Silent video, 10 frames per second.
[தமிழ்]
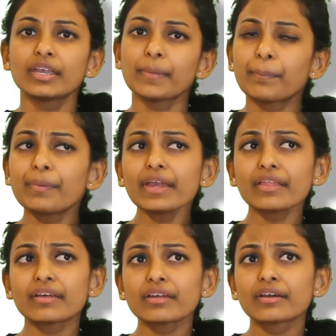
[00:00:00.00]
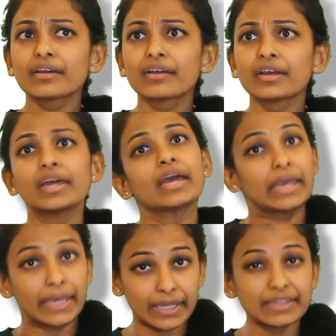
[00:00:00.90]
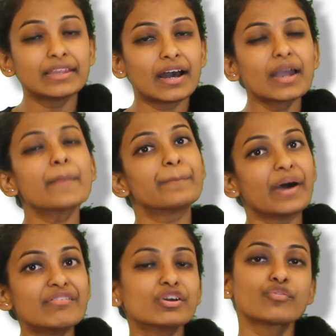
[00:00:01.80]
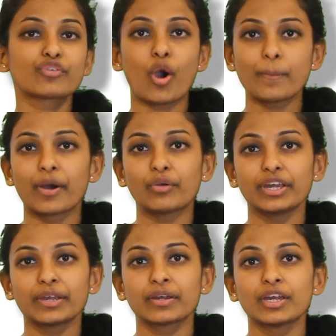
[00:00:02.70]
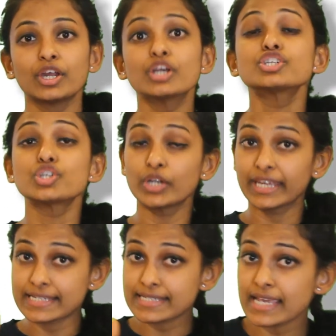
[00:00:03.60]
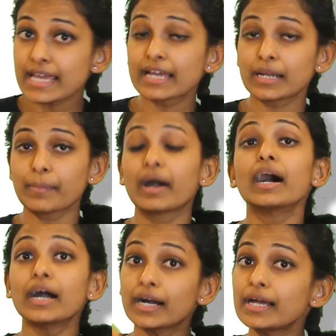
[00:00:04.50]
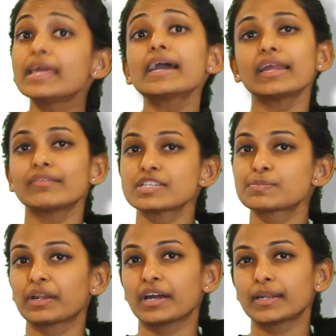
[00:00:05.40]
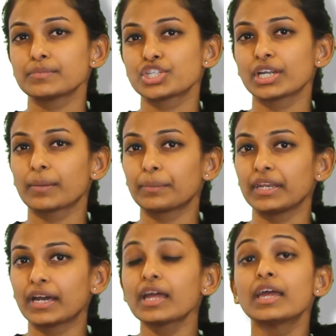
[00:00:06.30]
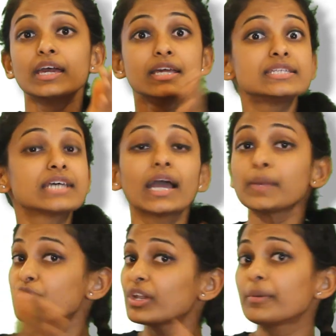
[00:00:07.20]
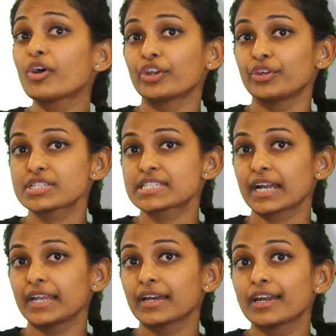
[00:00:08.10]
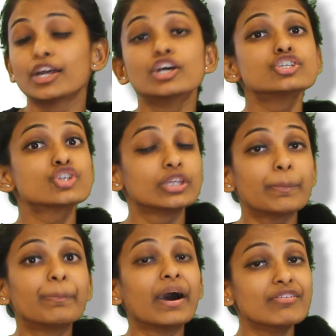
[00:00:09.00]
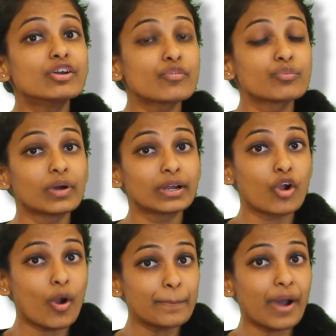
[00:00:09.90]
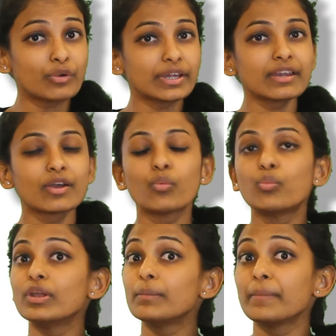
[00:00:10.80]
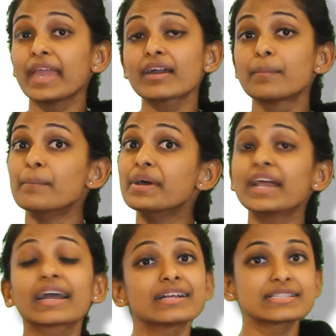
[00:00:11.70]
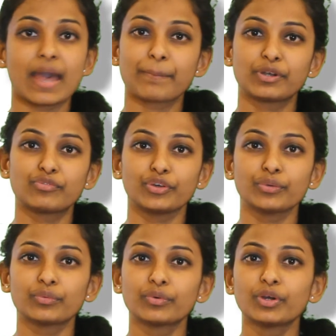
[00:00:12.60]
எப்படி இது இதுதாங்க பவர் ஆஃப் காம்பவுண்டிங் ஸோ நீங்கள் சீக்கிரமாக ஏர்லியாக இன்வெஸ்ட் பண்ண ஆரம்பிச்சிங்க அப்படின்னா time will be on your side. So, the power of compounding will make miracles happen for you.